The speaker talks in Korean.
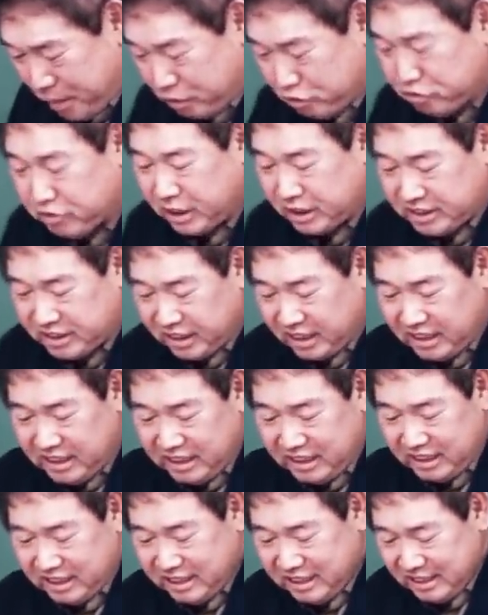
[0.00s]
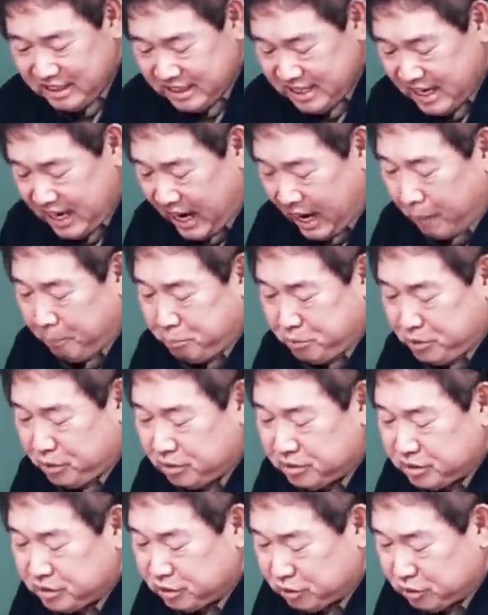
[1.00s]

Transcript: 육회살. 앞전